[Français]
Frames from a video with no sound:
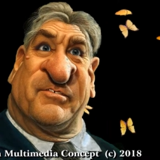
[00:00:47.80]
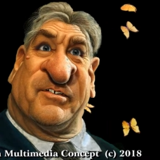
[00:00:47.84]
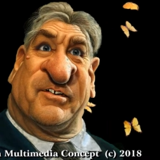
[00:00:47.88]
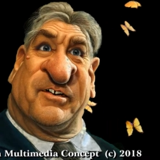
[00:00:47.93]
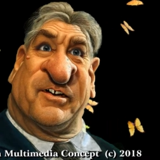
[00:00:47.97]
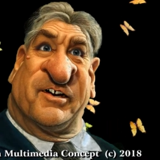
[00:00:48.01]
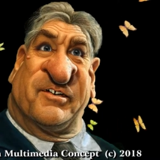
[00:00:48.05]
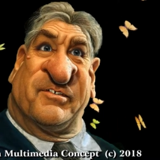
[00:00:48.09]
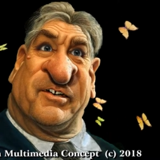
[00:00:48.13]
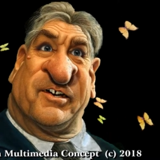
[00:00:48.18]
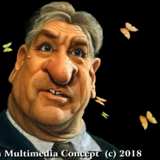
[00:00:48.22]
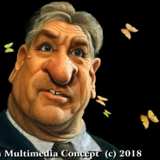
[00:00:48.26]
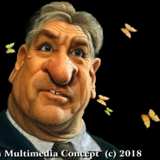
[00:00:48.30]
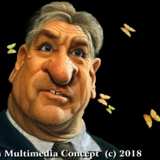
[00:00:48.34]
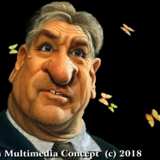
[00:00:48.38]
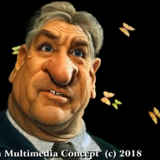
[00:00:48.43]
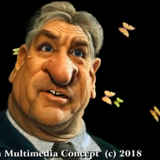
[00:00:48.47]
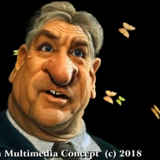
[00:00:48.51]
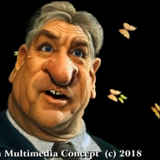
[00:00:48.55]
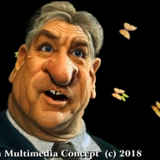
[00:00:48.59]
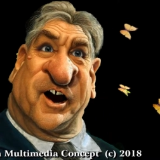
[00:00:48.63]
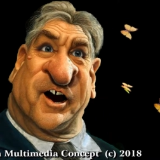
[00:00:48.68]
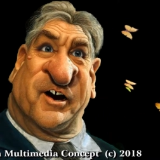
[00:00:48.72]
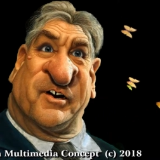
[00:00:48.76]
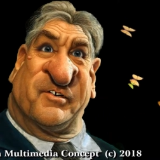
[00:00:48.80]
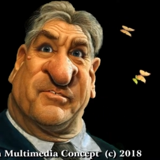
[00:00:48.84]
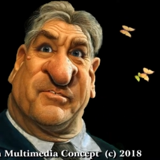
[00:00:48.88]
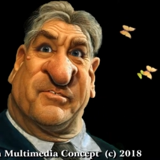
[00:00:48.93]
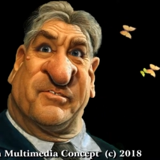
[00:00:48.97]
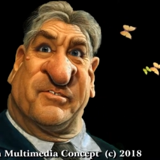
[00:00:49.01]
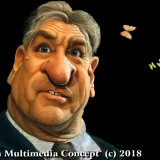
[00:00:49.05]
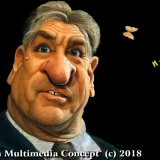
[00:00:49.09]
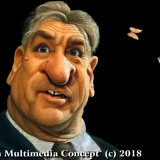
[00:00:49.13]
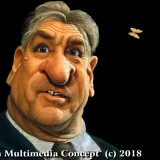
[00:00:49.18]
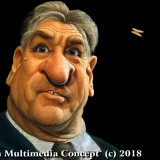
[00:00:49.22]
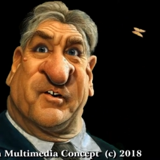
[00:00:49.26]
Plus sérieusement,
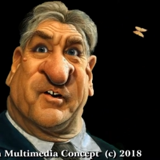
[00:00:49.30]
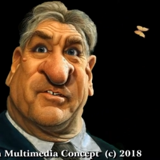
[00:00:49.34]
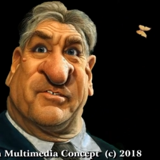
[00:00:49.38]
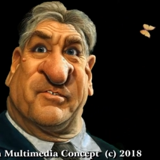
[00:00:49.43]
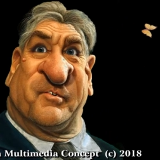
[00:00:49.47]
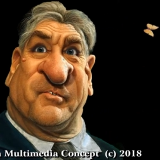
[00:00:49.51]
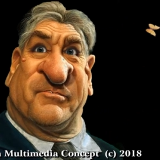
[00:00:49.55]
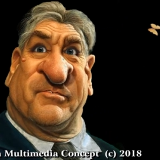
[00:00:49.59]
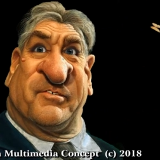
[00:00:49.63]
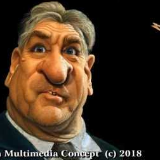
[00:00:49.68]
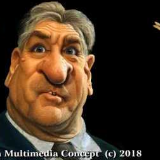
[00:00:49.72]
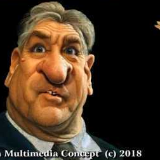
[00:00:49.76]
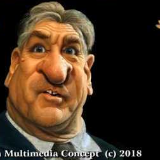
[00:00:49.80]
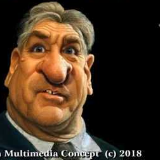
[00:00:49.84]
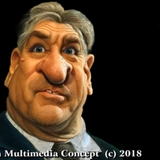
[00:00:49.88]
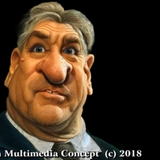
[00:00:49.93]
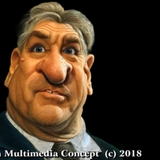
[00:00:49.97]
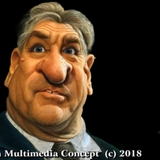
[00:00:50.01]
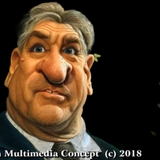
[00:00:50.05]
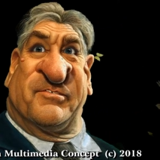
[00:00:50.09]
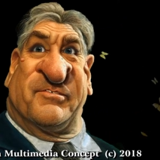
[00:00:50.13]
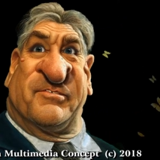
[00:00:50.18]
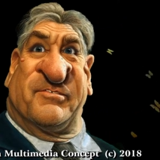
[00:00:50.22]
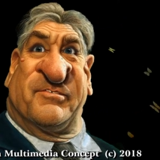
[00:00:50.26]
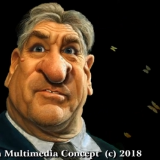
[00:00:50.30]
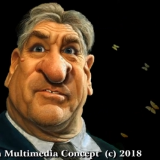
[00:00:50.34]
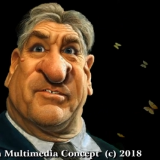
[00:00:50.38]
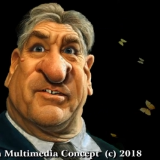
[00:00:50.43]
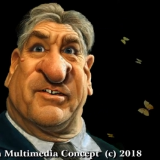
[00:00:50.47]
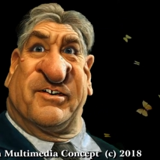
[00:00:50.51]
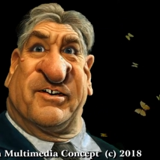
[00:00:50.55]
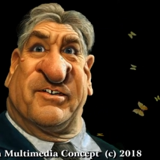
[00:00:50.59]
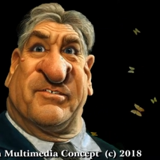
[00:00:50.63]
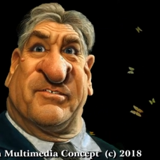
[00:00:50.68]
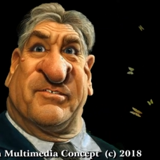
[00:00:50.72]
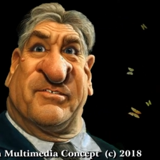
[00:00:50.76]
n'importe quoi.
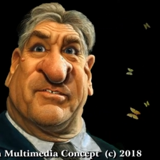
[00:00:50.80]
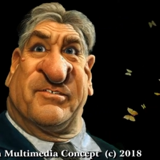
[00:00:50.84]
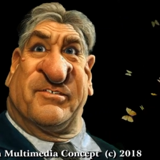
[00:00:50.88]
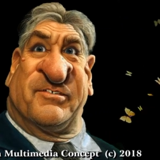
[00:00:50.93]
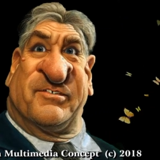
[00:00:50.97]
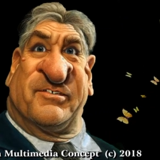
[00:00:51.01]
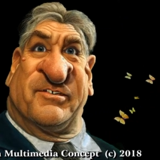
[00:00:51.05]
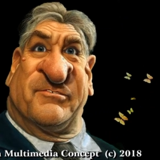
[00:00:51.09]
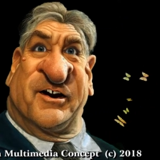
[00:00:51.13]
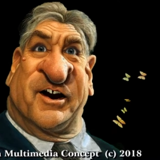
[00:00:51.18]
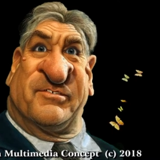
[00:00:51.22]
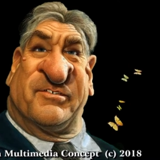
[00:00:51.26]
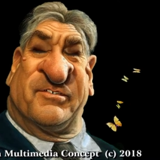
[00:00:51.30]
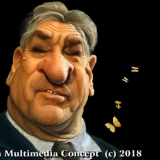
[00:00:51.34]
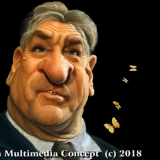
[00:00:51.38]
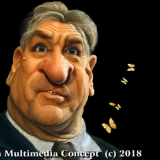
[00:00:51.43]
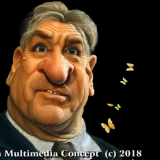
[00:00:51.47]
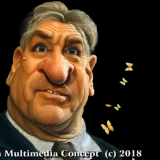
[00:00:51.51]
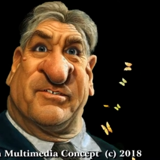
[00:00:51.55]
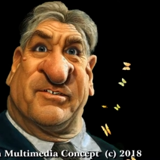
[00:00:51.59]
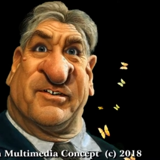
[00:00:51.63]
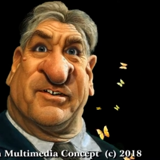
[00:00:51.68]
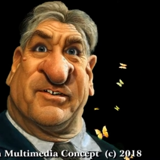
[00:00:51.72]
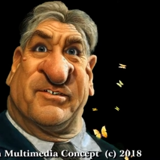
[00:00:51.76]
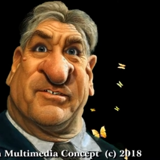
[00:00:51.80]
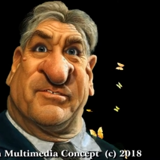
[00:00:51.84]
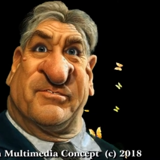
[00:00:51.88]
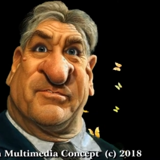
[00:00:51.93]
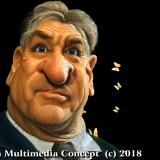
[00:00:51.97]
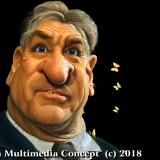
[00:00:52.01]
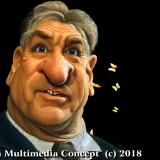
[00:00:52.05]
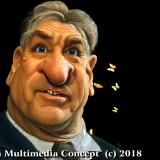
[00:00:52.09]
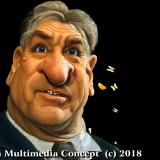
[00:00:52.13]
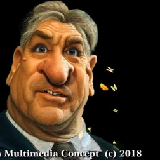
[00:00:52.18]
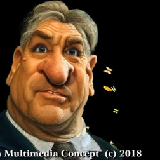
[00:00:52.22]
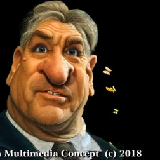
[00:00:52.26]
Si j'avais vraiment la
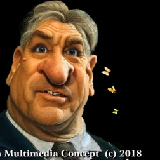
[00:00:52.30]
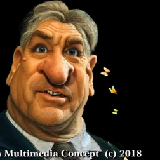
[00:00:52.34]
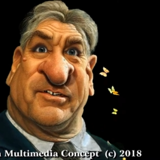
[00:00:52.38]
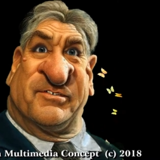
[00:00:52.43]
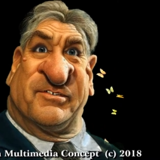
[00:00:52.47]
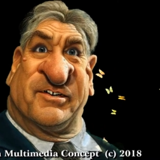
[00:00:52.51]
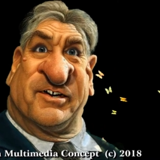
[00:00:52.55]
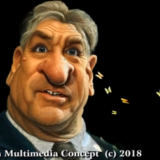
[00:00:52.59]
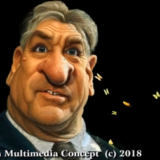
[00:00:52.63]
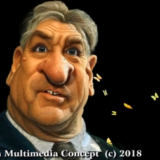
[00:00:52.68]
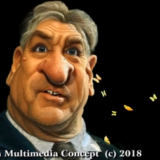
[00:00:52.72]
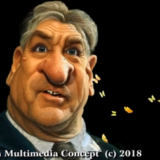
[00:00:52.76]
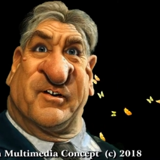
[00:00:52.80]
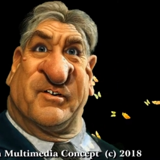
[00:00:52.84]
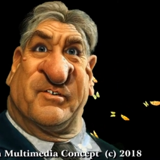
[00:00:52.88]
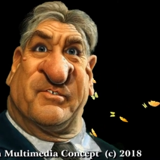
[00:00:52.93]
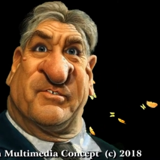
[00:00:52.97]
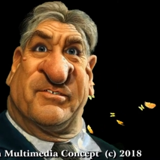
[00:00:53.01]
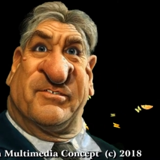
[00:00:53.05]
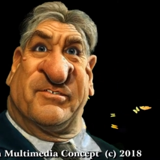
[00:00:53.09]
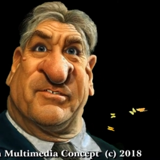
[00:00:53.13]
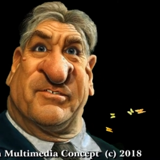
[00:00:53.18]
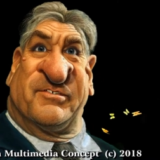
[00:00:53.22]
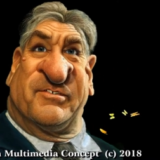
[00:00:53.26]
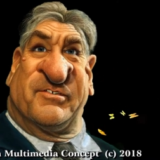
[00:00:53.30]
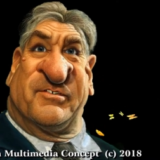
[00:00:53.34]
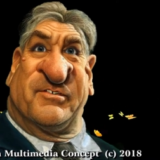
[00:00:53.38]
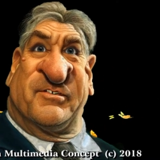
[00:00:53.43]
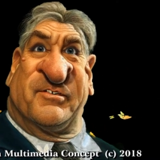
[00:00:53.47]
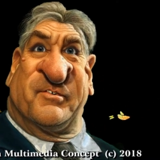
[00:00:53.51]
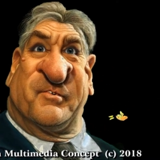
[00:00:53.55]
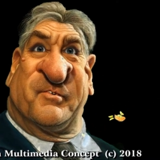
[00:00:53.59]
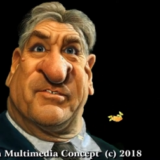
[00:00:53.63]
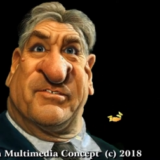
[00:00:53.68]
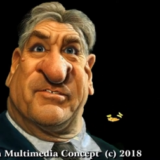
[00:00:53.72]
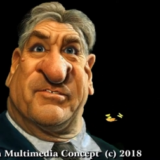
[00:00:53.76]
possibilité d'être exigeant, je ne
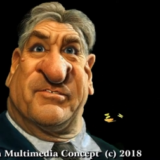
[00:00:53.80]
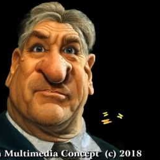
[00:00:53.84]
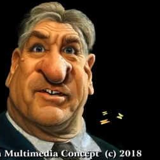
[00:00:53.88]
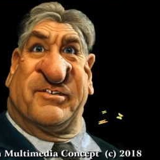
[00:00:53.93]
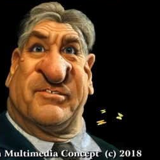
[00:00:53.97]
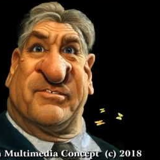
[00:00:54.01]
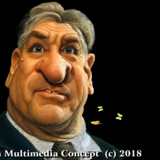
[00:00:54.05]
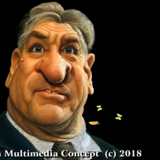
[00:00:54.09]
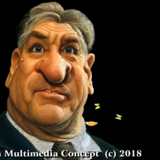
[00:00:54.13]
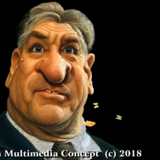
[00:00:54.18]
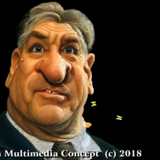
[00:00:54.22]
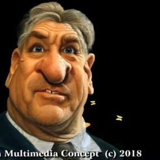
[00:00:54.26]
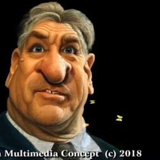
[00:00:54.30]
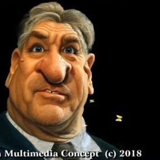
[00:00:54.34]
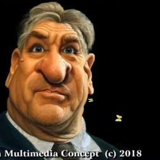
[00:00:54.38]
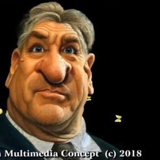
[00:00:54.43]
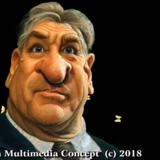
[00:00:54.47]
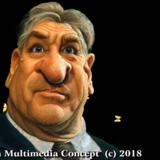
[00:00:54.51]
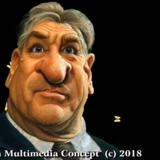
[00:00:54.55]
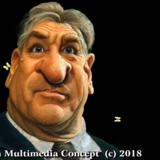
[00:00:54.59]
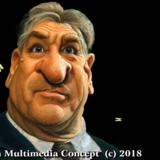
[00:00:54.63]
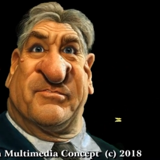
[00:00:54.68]
serais pas ici.